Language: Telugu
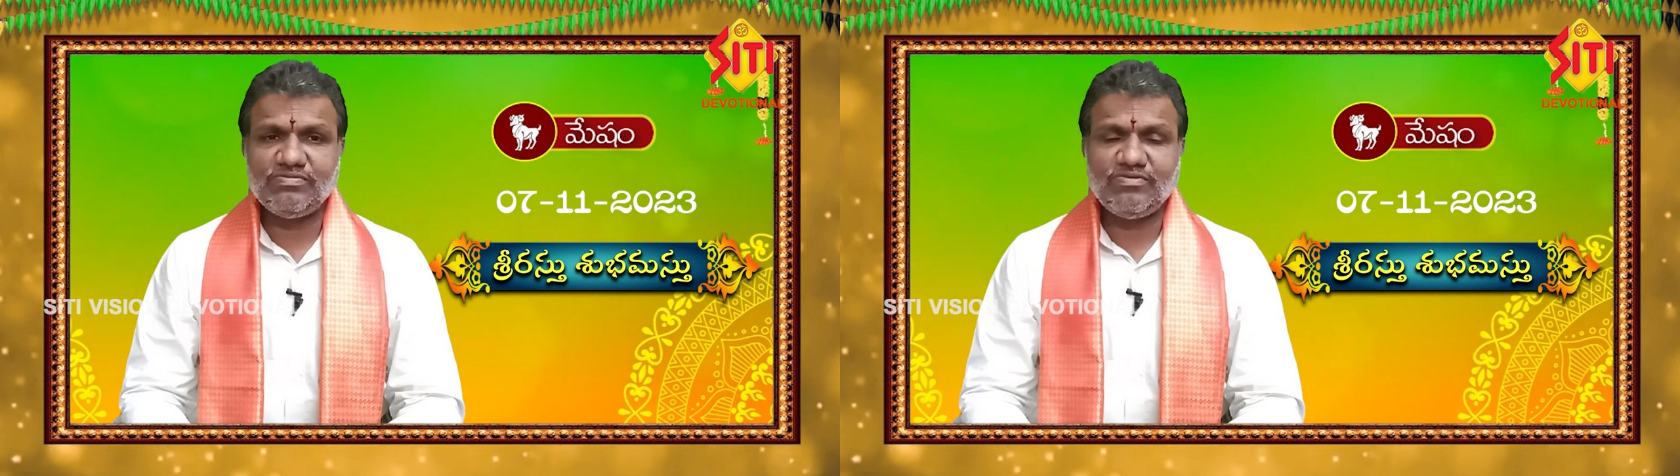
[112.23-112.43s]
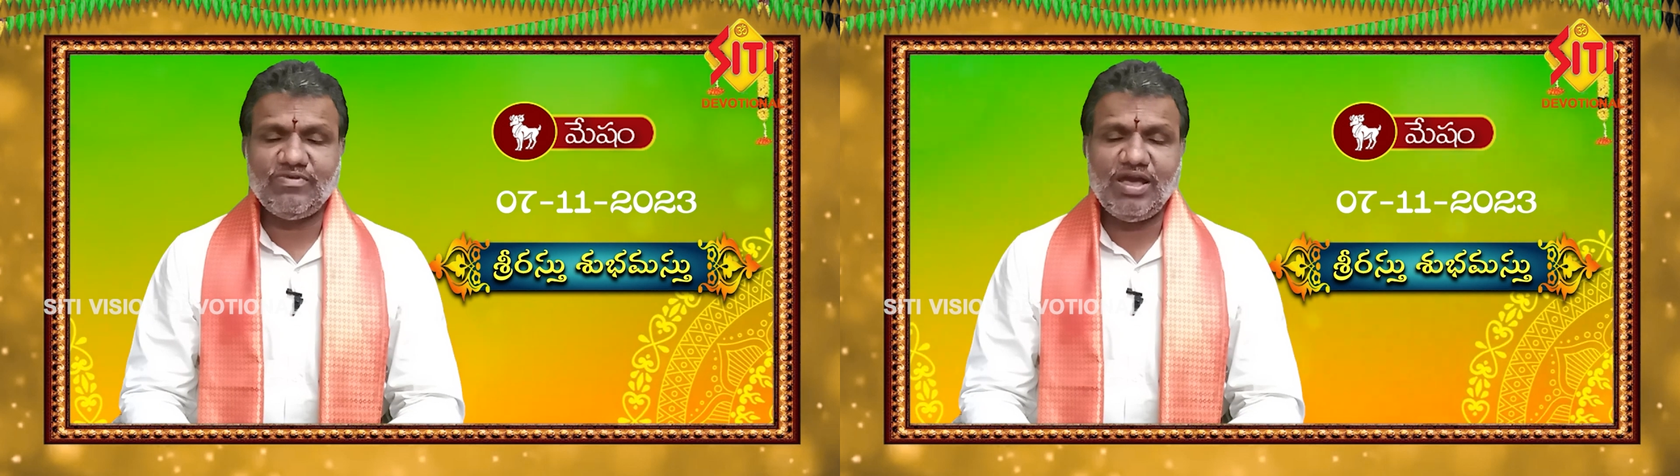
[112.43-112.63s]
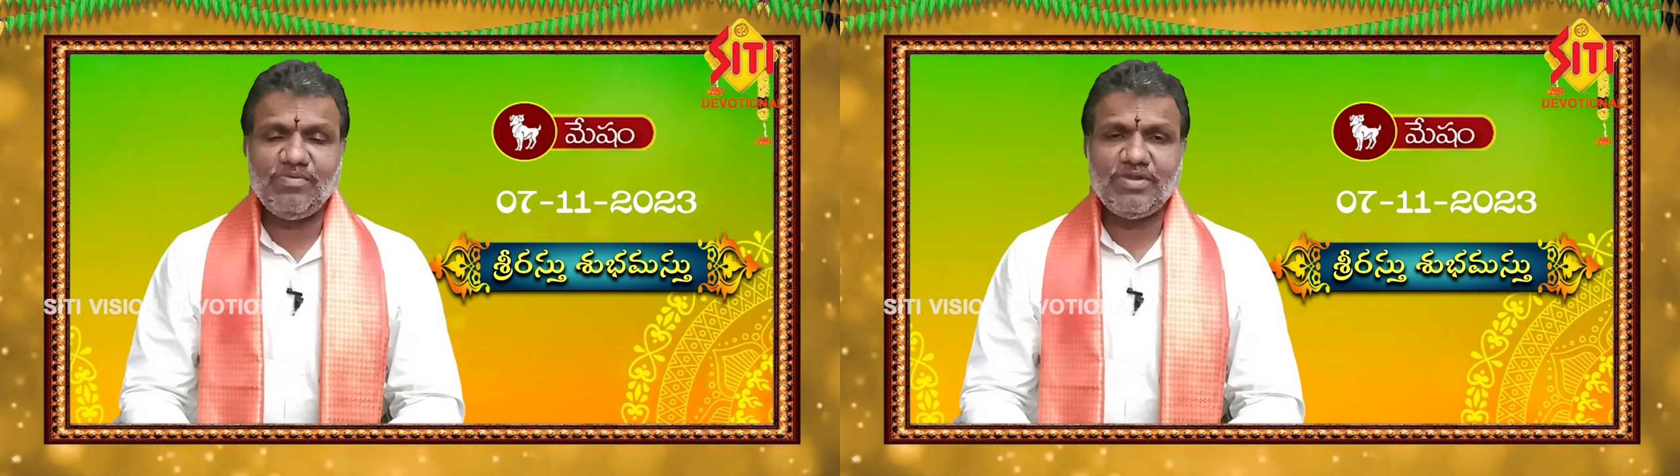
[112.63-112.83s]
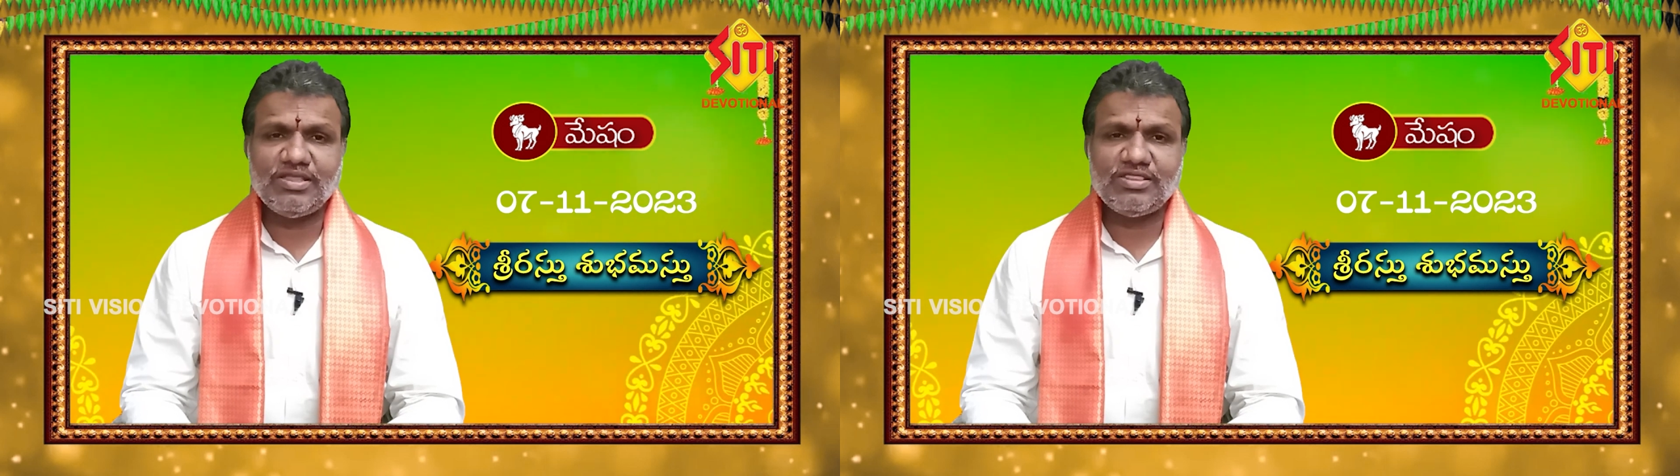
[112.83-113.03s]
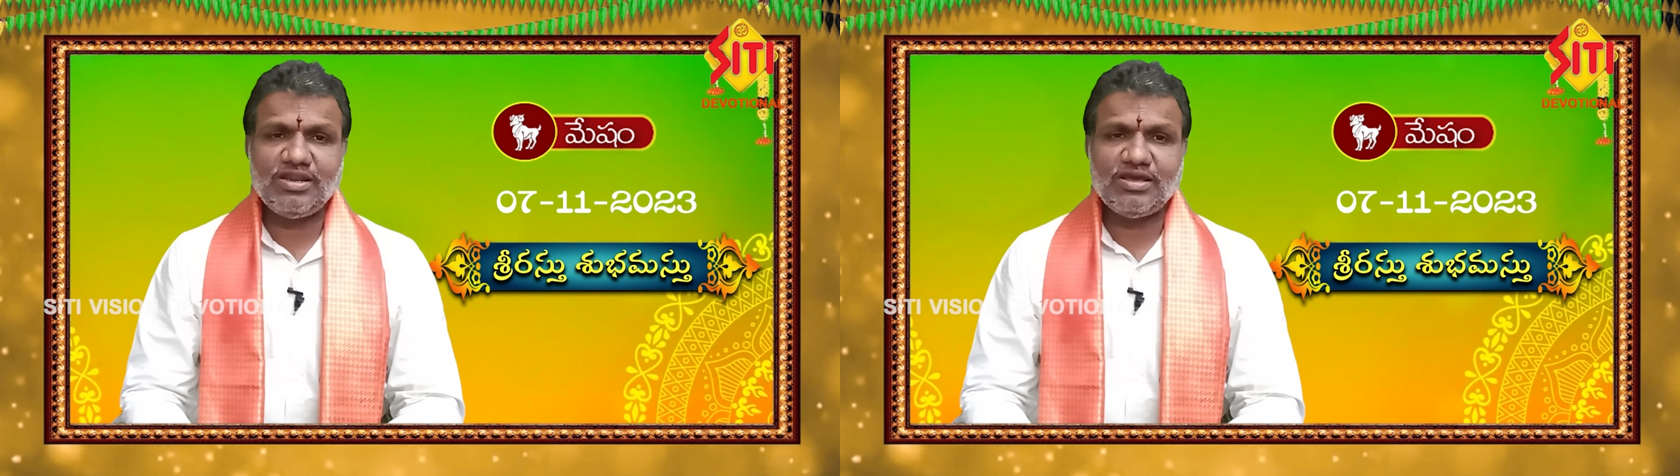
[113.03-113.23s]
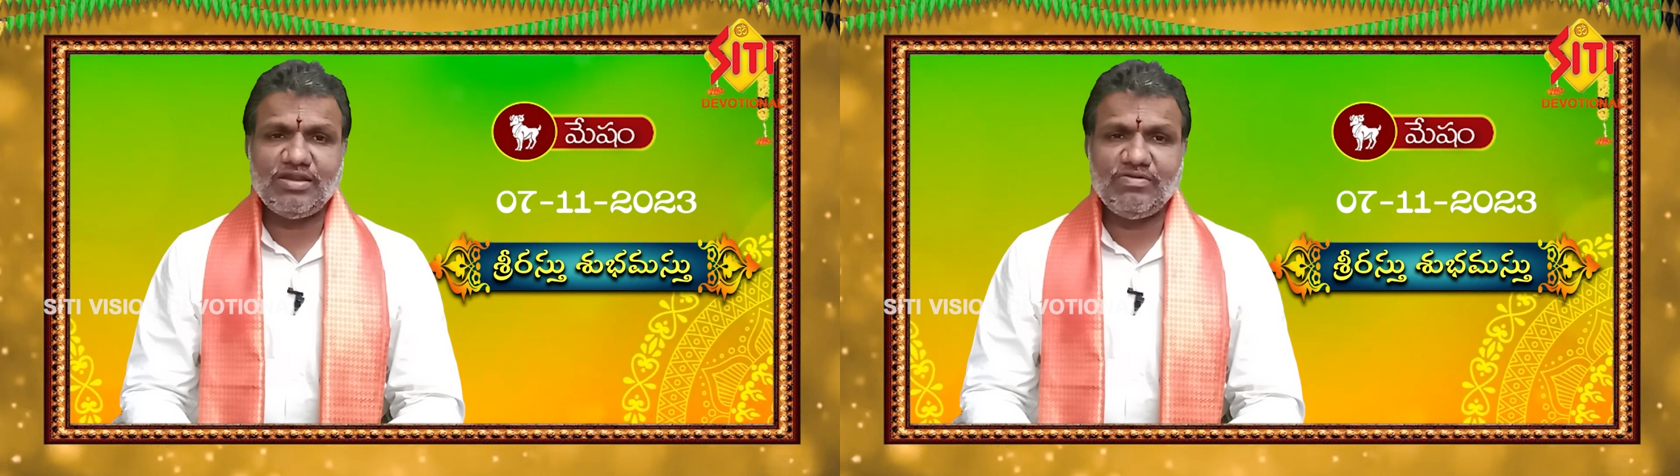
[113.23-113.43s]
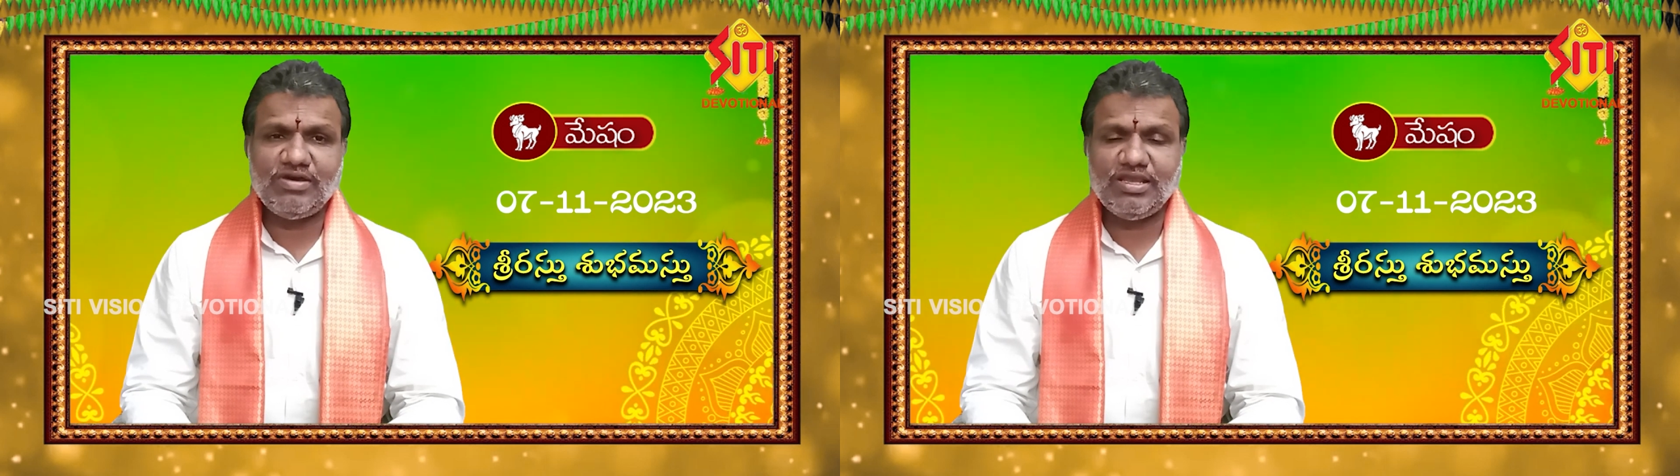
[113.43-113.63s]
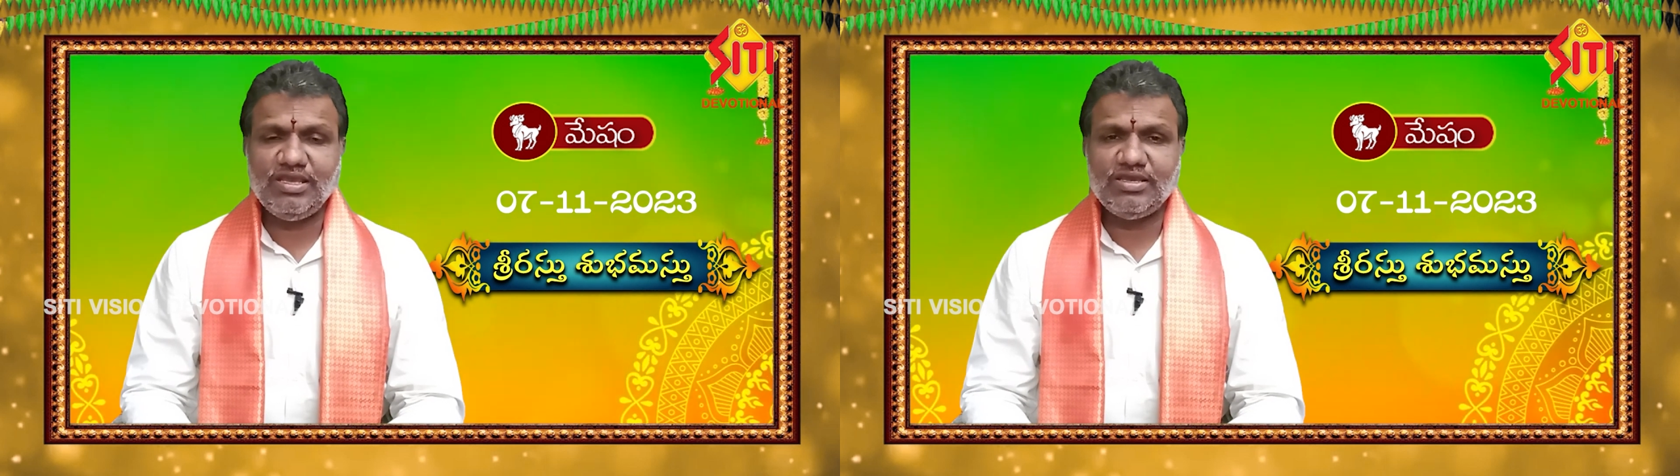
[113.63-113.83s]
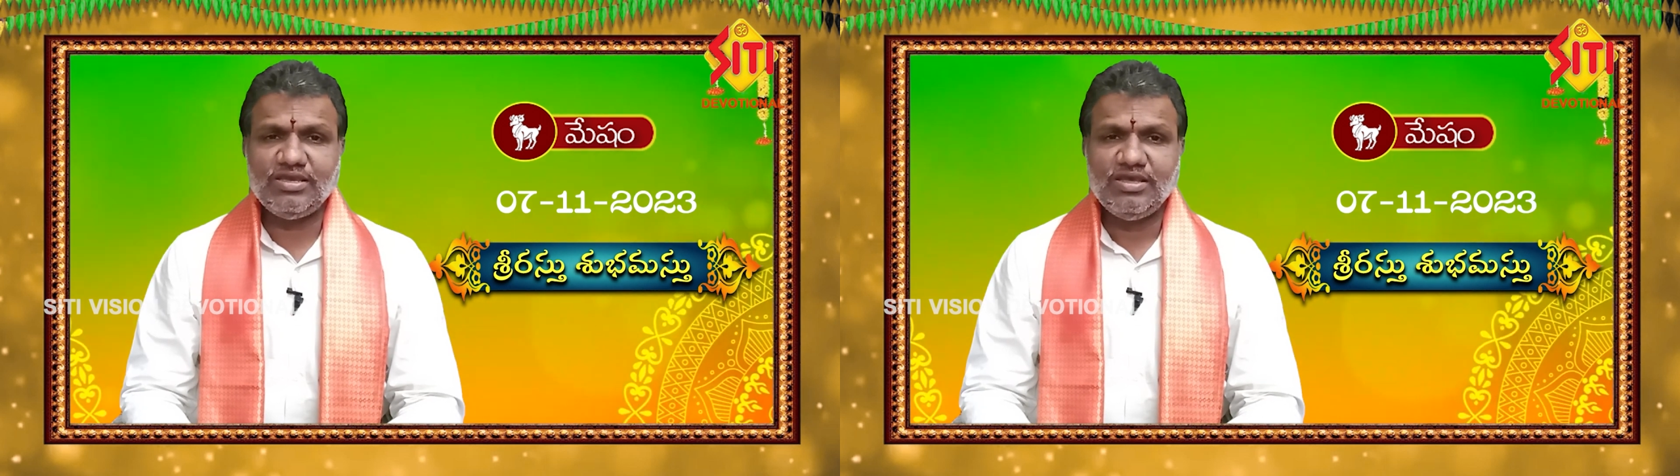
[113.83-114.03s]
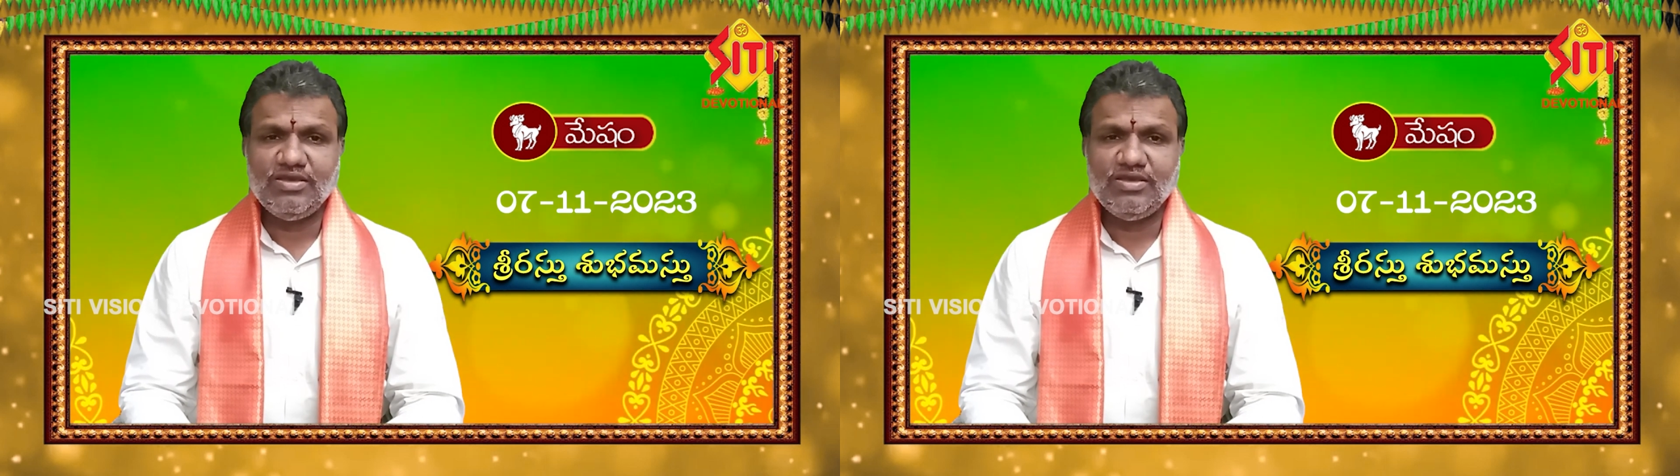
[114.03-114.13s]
వివాహ ప్రయత్నాలు గల వారికి